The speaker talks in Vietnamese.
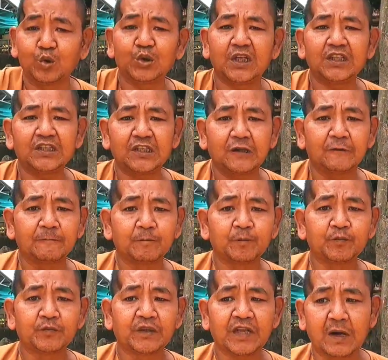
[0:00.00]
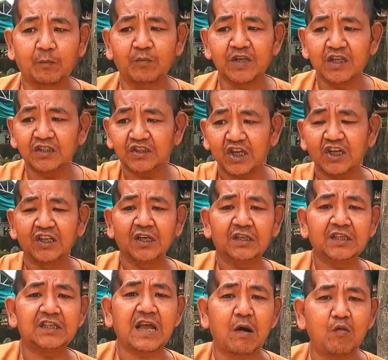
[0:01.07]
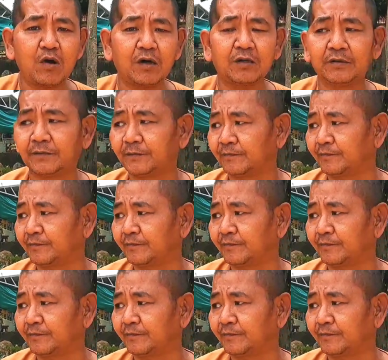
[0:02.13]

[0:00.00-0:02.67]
xuống dưới nằm dưới chân dưới dốc yeah. Dạ.